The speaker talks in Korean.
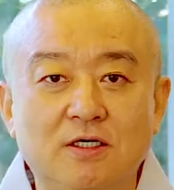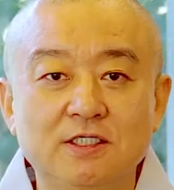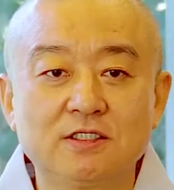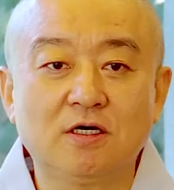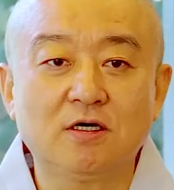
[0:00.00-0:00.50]

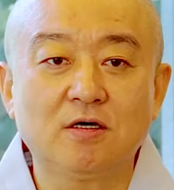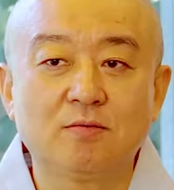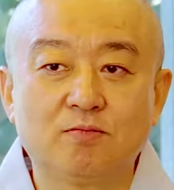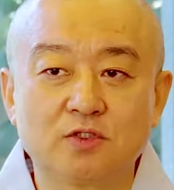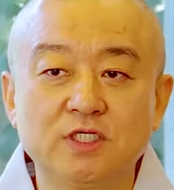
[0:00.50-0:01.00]
그래서
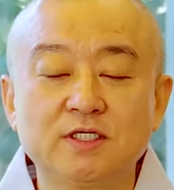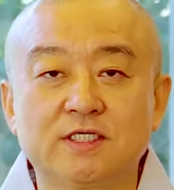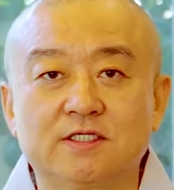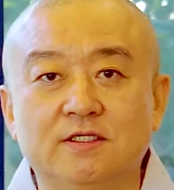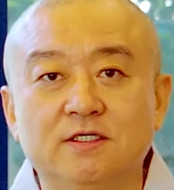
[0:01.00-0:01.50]

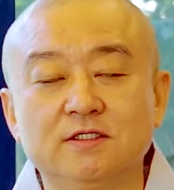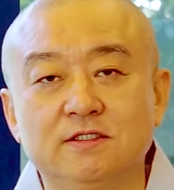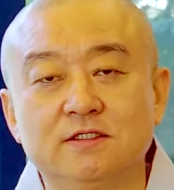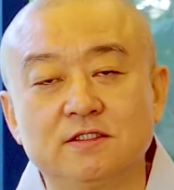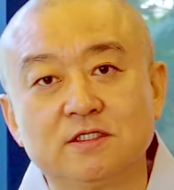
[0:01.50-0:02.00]

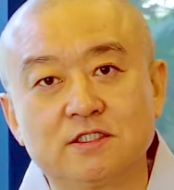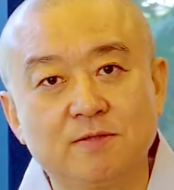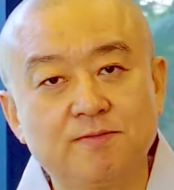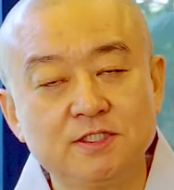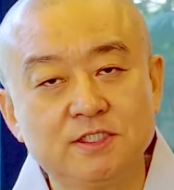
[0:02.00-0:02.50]
부처님께서는
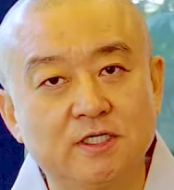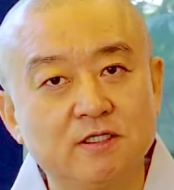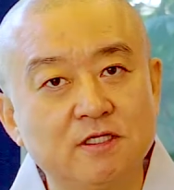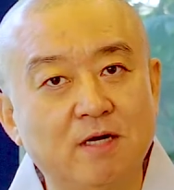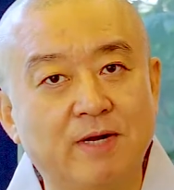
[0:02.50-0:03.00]
첫 번째
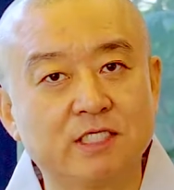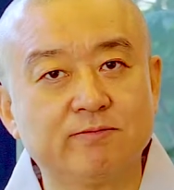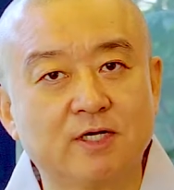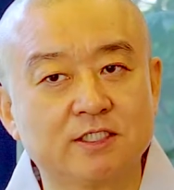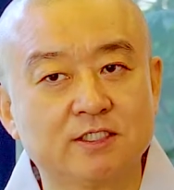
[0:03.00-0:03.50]
어떠한
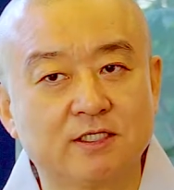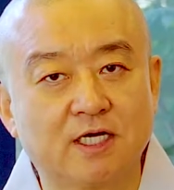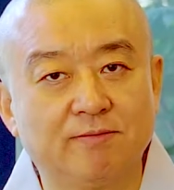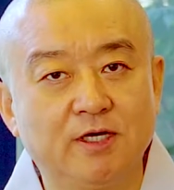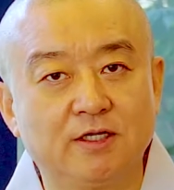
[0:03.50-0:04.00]
말씀을
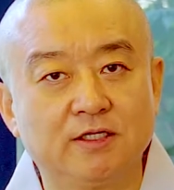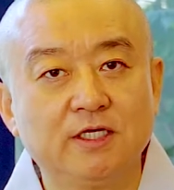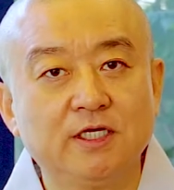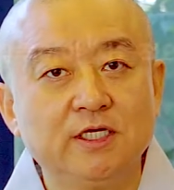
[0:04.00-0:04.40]
하시는가 하면